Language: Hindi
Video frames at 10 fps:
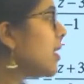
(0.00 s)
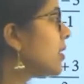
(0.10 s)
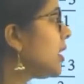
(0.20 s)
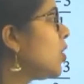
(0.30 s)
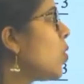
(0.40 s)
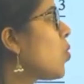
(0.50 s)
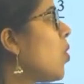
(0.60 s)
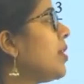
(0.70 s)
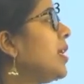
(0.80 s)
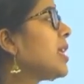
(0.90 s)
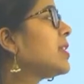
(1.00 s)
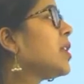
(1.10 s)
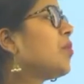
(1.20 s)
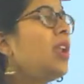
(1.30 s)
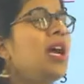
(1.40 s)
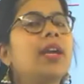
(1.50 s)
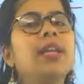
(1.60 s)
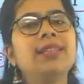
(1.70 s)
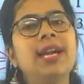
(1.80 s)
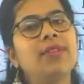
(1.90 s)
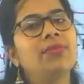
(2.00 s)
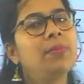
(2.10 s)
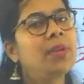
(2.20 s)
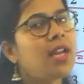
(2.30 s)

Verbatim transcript: तीनों क्वांटिटीज इक्वल आ गई दैट विल बी आर